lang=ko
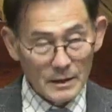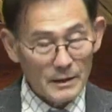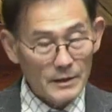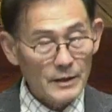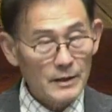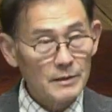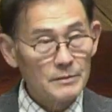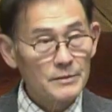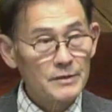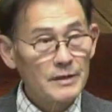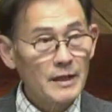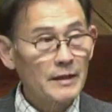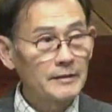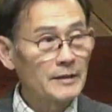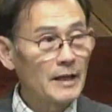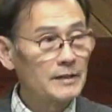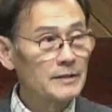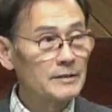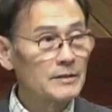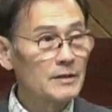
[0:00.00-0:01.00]
여러분
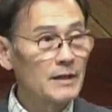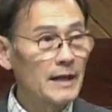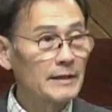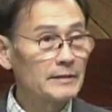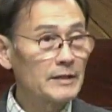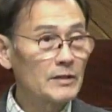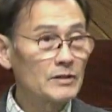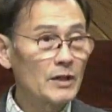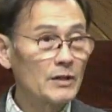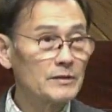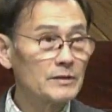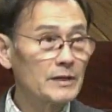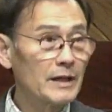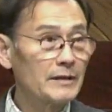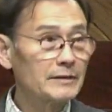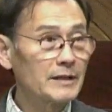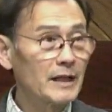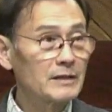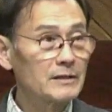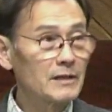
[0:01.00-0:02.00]
사탄은요 한때
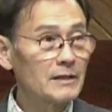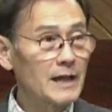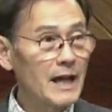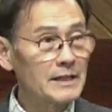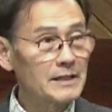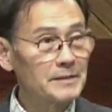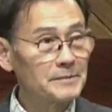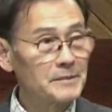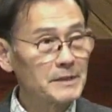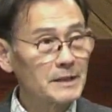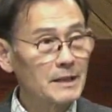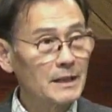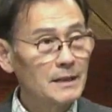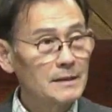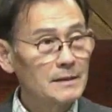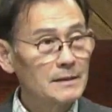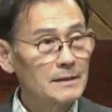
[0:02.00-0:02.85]
천사였다는 걸 아십니까?